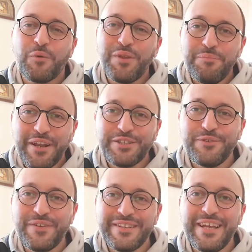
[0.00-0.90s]
Un
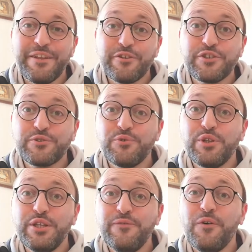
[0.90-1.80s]
abbraccio fraterno a ciascuno di